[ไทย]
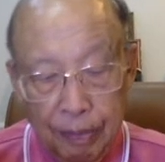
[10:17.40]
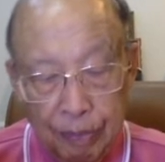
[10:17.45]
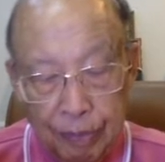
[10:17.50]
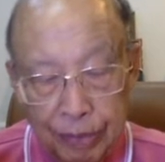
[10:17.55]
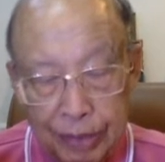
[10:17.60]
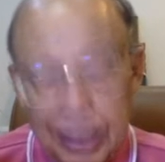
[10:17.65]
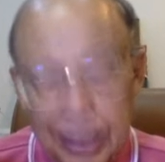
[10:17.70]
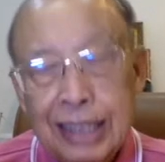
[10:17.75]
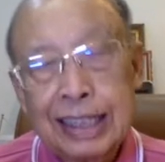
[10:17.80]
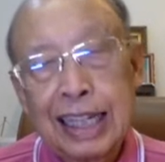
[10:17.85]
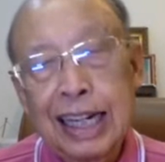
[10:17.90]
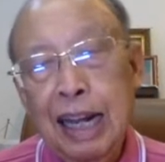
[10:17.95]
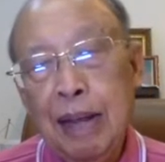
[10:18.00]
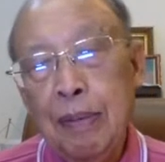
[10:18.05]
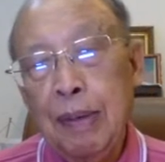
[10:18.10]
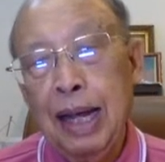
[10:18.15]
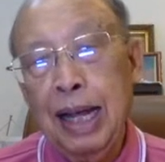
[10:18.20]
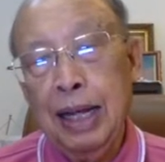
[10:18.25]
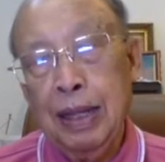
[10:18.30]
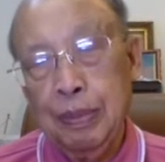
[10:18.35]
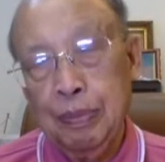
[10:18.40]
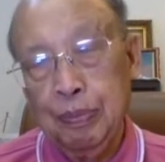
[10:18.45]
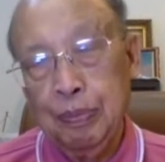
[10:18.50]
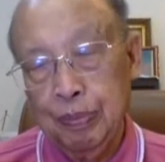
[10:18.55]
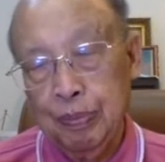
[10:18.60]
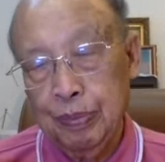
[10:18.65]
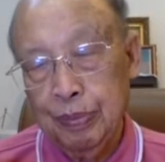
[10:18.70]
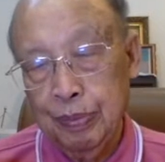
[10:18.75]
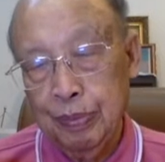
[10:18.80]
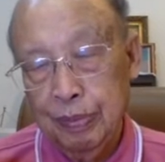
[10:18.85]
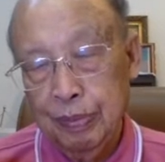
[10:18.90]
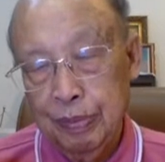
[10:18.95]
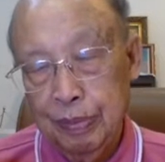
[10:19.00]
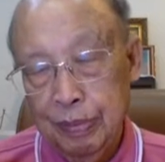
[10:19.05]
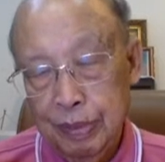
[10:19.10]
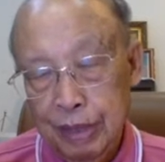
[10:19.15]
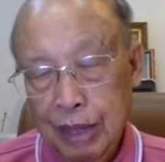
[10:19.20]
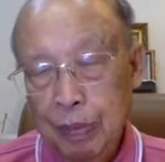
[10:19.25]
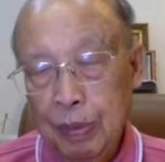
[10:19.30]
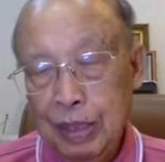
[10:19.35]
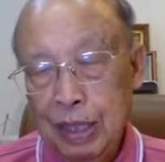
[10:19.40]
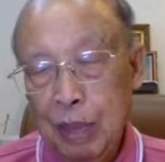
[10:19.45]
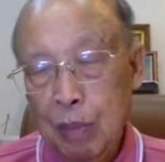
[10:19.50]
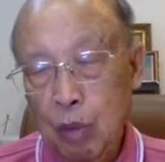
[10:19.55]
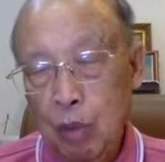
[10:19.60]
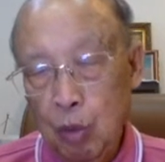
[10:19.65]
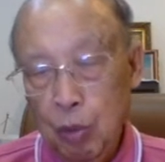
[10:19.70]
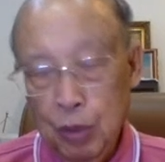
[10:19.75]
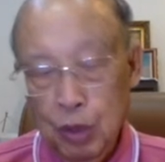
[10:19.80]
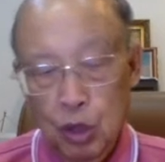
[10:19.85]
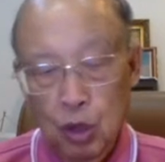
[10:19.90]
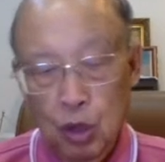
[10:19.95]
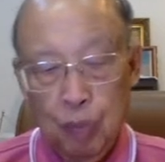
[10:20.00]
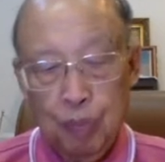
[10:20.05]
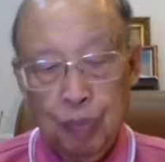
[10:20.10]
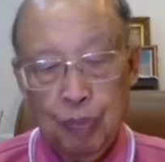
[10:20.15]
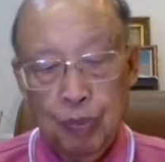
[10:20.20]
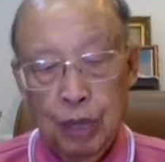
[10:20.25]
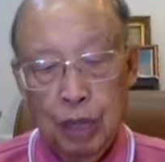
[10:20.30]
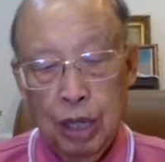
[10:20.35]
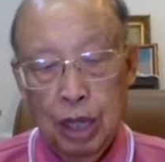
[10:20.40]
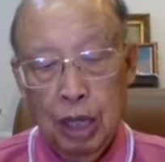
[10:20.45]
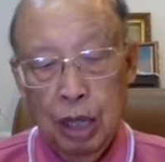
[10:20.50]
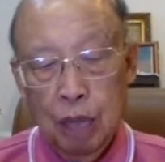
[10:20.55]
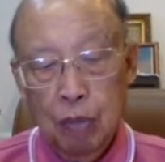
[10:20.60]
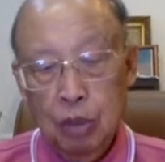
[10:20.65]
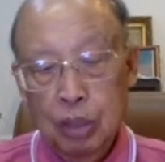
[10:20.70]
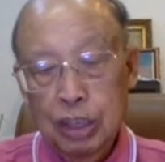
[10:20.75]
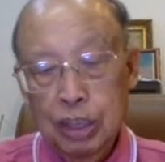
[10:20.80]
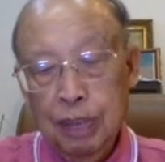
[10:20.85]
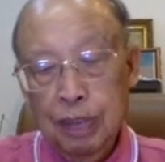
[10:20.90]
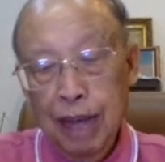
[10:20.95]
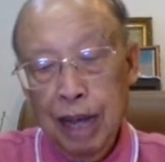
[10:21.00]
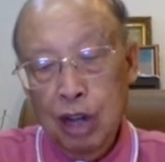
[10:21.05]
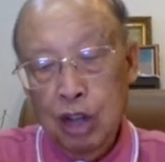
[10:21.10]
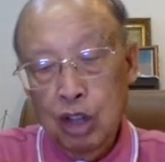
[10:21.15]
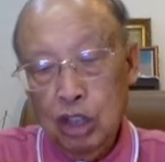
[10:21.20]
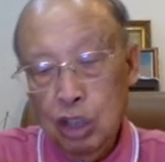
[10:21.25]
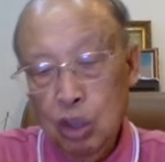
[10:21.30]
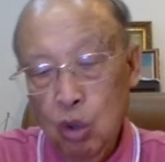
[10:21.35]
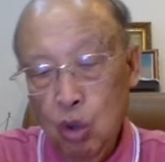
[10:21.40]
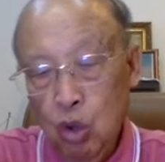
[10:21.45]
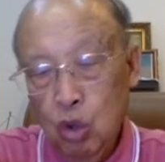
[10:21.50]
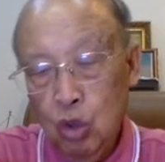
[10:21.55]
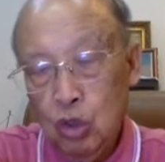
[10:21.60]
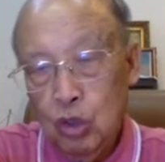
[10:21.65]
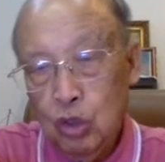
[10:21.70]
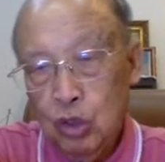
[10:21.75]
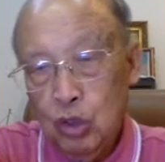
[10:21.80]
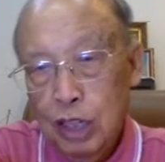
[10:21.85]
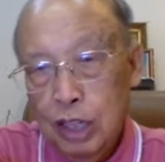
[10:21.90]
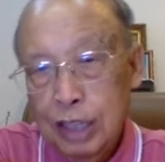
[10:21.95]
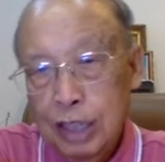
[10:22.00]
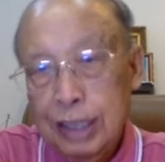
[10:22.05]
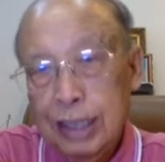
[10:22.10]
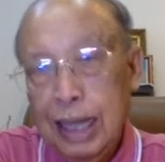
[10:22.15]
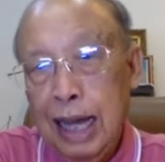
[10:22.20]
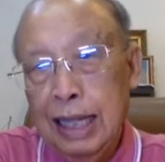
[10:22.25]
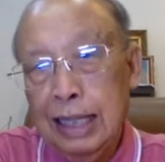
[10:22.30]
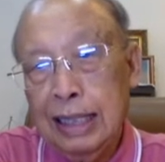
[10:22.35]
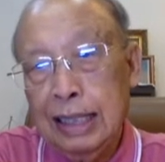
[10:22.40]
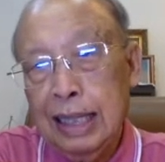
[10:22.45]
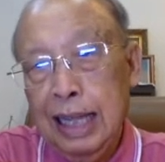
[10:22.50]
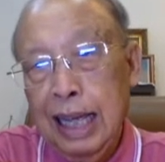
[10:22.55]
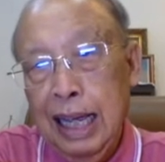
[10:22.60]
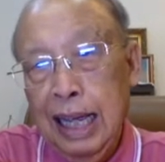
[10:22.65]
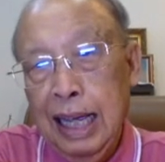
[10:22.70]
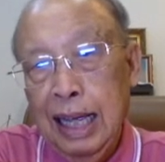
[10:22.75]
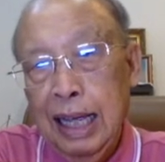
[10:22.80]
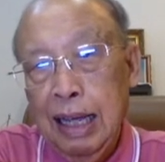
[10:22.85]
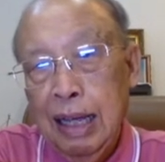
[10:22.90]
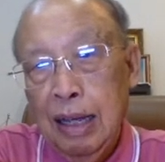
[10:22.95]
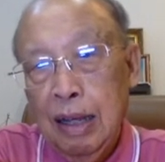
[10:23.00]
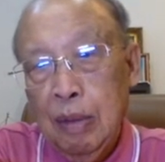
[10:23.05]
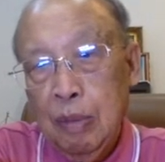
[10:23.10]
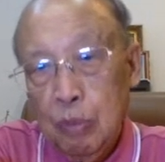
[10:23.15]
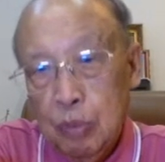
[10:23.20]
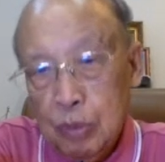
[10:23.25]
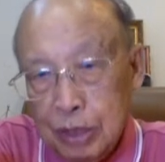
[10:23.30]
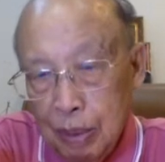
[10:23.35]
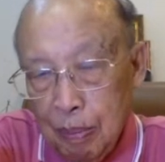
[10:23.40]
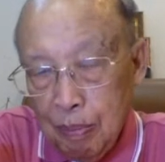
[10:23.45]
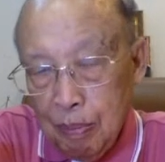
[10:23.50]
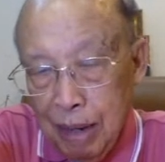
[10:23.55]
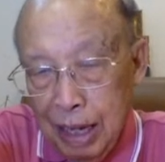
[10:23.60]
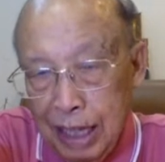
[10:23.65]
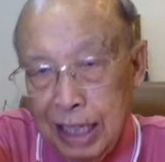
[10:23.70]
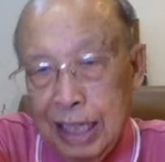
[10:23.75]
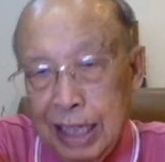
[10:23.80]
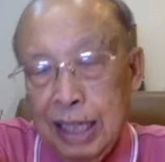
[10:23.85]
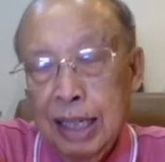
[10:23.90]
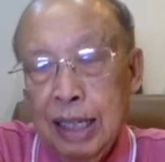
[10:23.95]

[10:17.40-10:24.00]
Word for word: ตั้งแต่ใดมา ในพระธรรมอุปยุปวุฒิภาขอสหก ตั้งแต่สมัย